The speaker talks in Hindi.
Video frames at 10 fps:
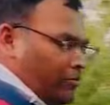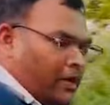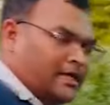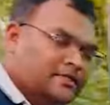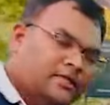
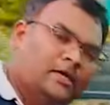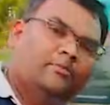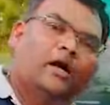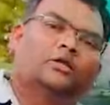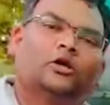प्राइसिंग की
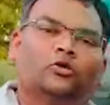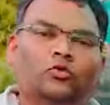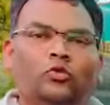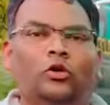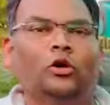बात करूं
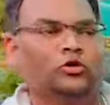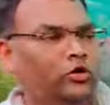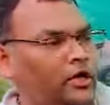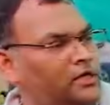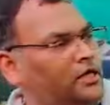तो
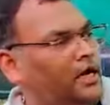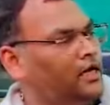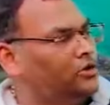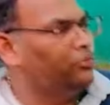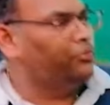इस गाड़ी का जो